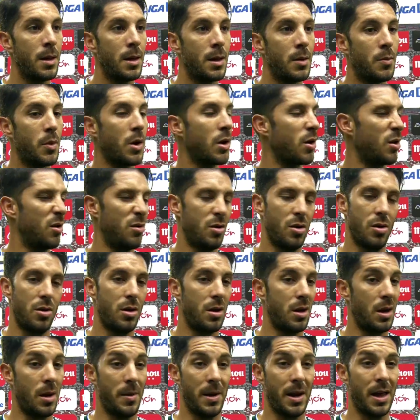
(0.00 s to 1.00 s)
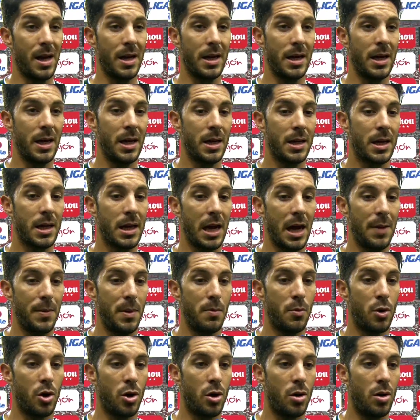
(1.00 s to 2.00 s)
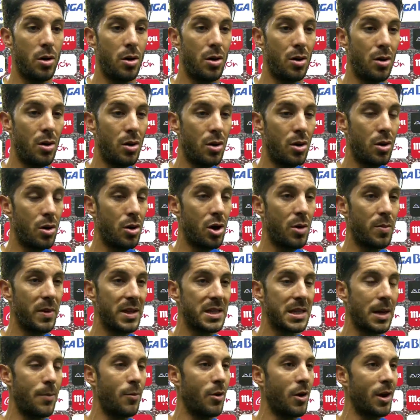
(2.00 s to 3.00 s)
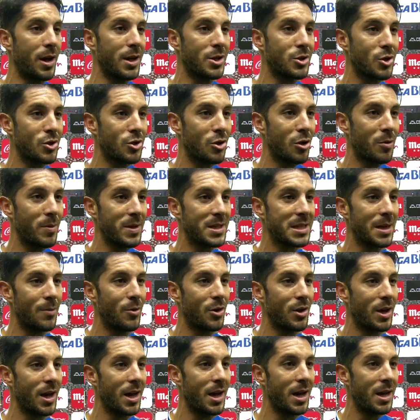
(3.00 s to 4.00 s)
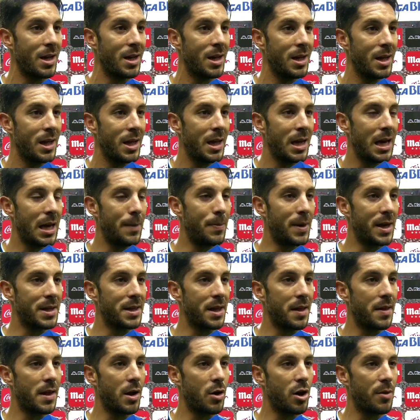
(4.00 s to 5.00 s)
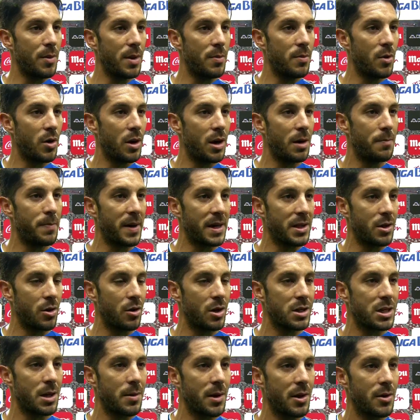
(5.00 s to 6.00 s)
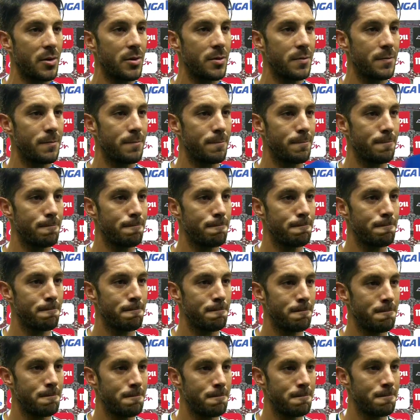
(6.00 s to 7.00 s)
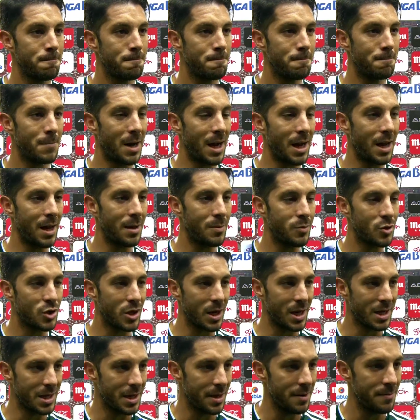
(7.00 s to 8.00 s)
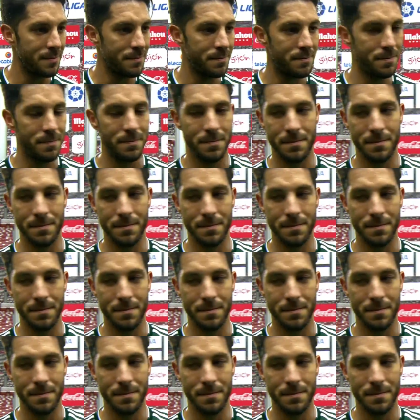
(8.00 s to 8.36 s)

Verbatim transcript: Bueno, la verdad que, ahora mismo no, no, pensamos en eso, solo pensamos ya a partir de ahora mismo en el partido del sábado. ¿no? Pues suerte para el futuro. Muchas gracias.